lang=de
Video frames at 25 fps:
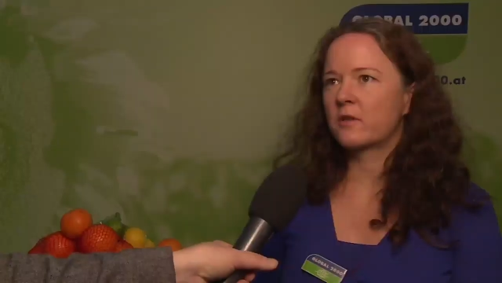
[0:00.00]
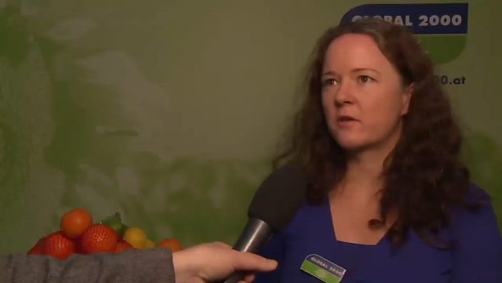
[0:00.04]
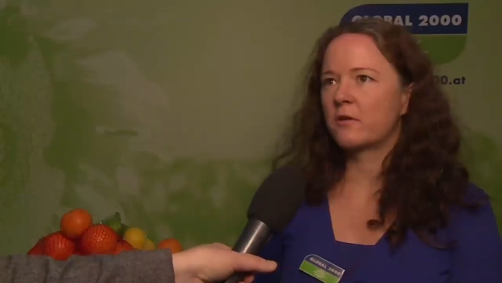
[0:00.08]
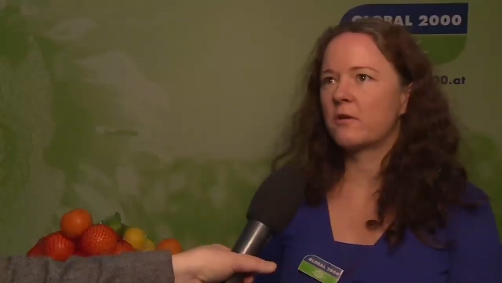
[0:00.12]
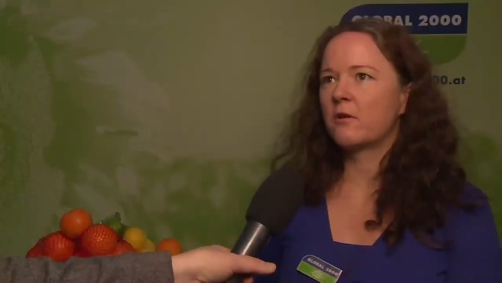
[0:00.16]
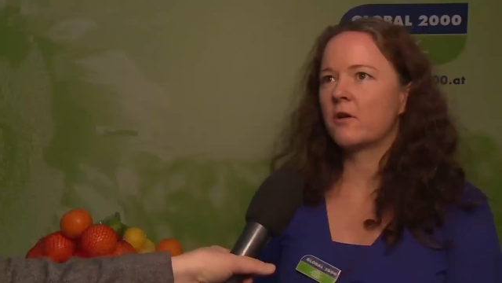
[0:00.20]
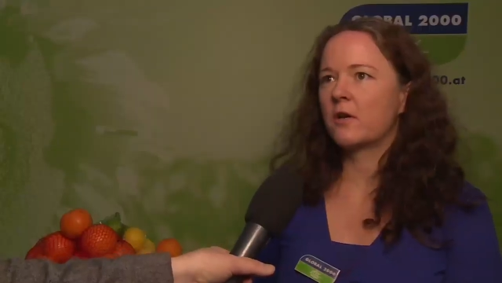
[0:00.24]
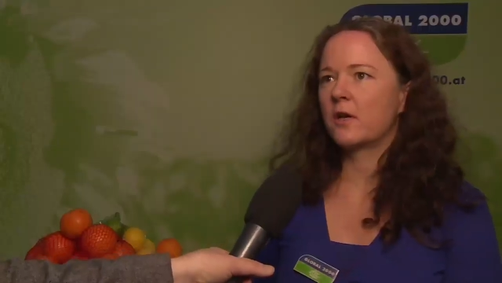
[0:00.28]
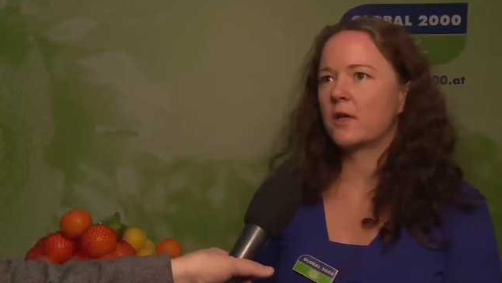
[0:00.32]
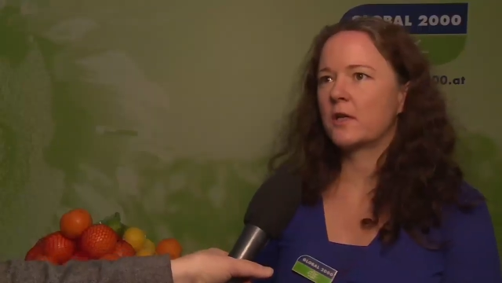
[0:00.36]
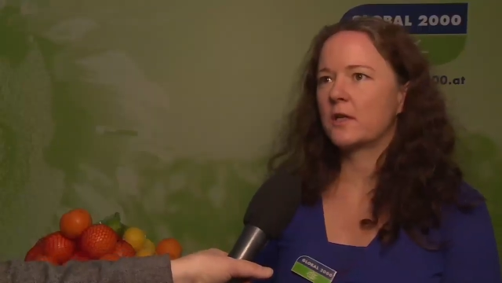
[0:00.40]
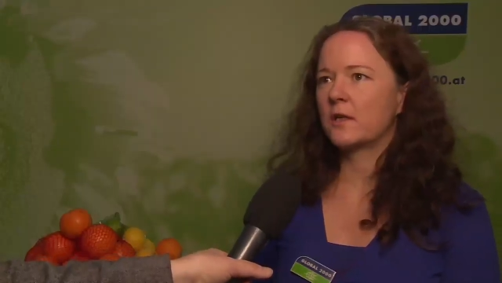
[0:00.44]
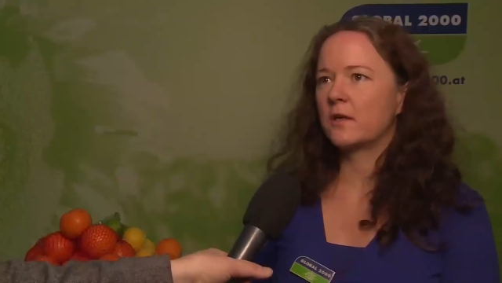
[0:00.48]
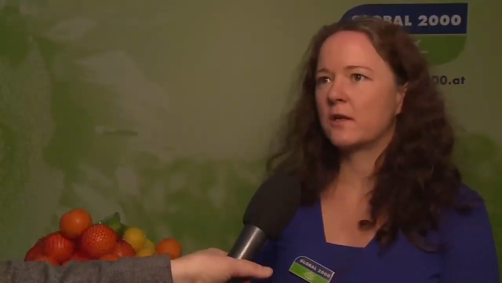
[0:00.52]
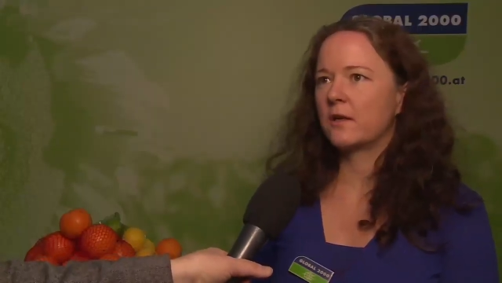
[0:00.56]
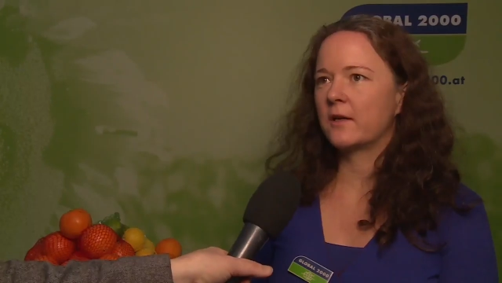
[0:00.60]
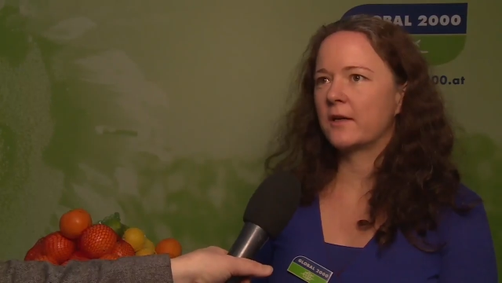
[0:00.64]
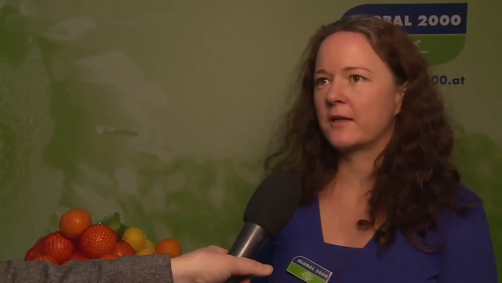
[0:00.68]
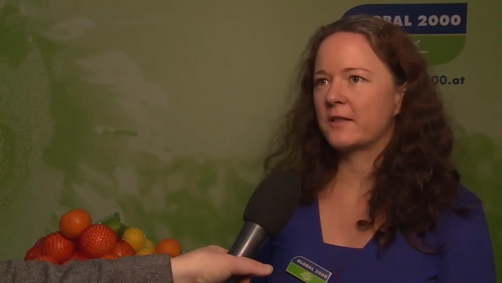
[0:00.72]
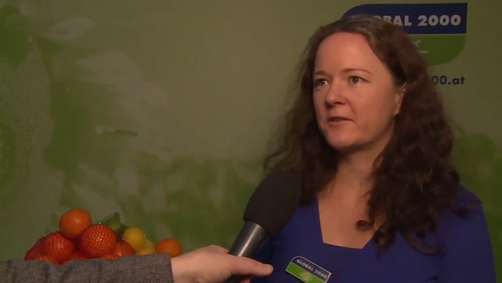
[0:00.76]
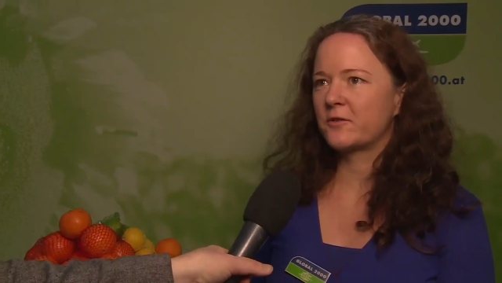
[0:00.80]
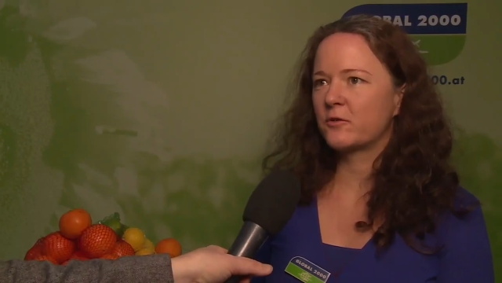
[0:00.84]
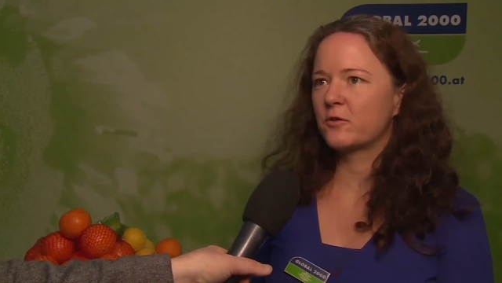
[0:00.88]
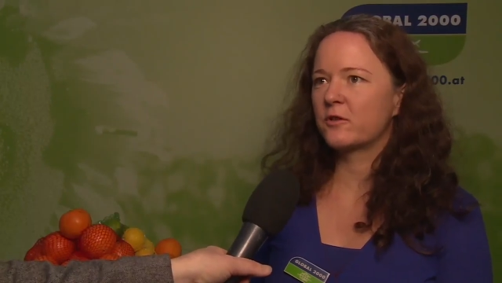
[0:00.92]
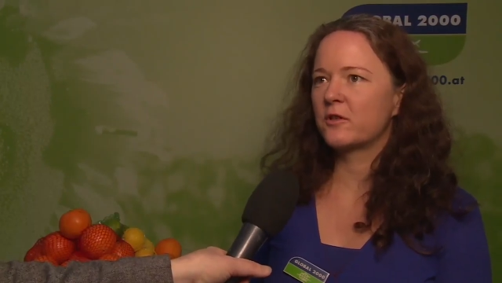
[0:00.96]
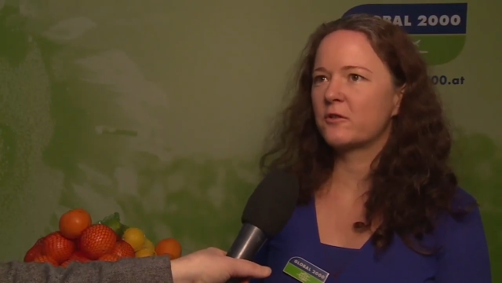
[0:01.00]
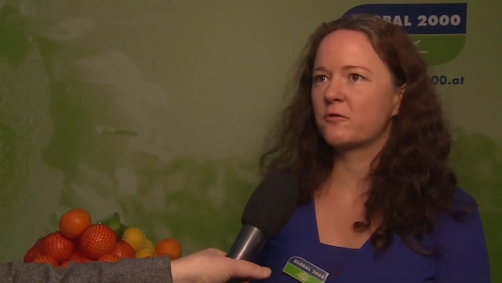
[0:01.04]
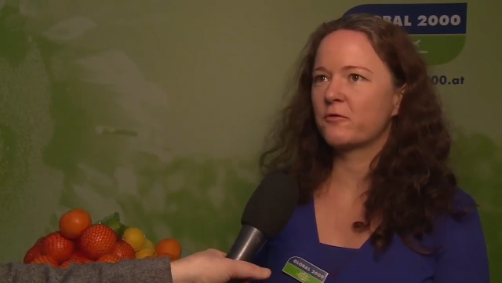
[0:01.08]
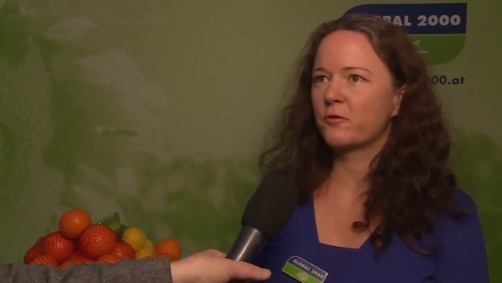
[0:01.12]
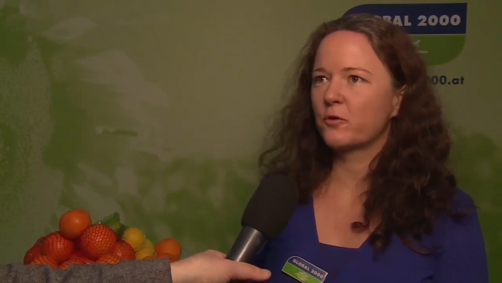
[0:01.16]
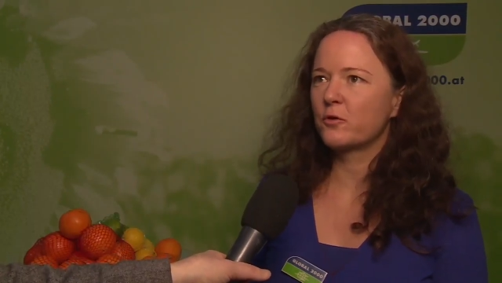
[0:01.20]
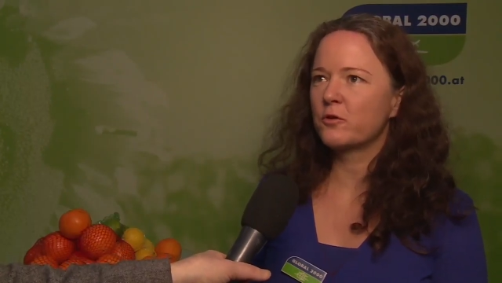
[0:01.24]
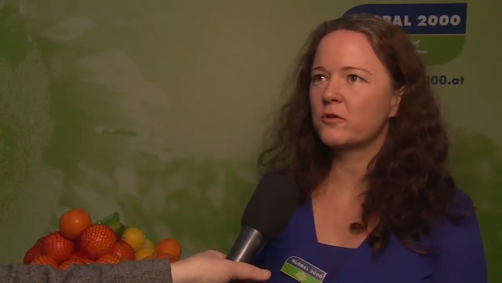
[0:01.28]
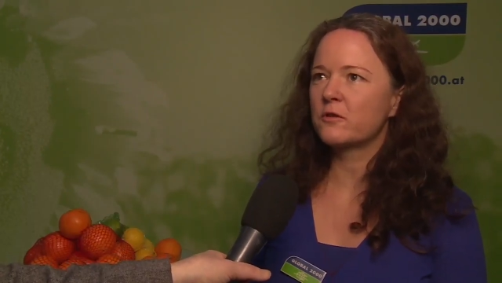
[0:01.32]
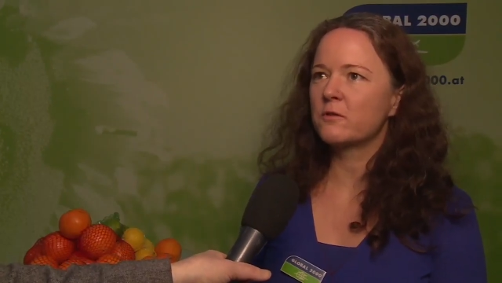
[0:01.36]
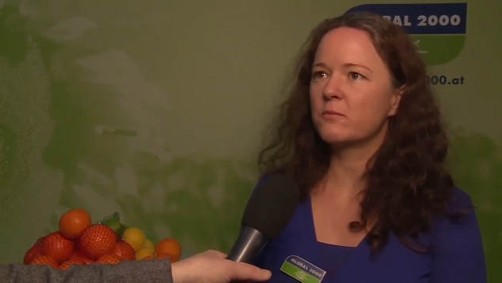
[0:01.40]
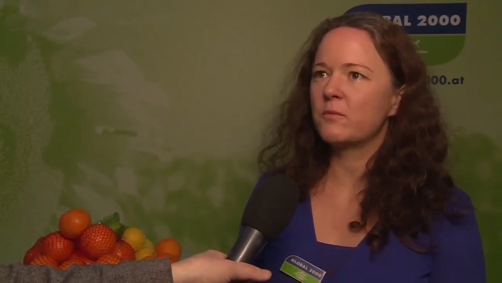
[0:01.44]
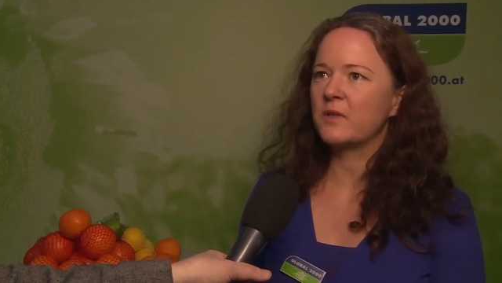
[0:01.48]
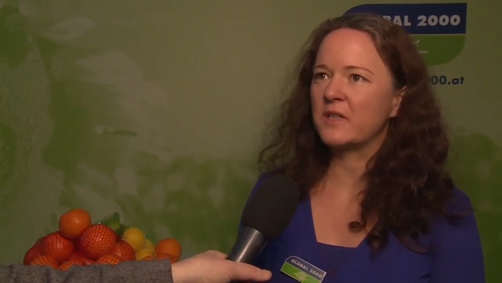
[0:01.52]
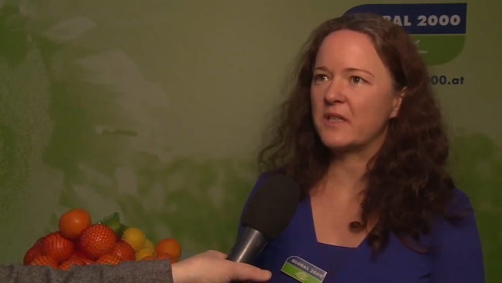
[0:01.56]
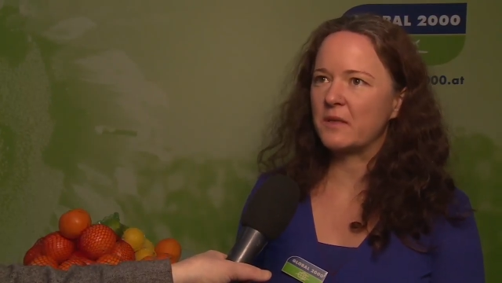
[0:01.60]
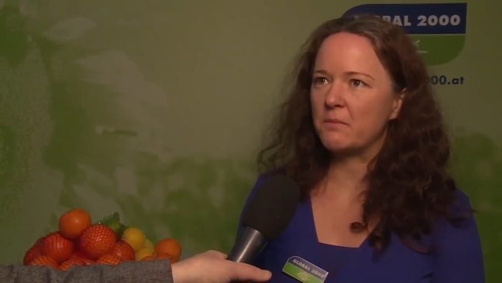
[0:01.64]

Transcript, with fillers: gehören eigentlich zu den Früchten mit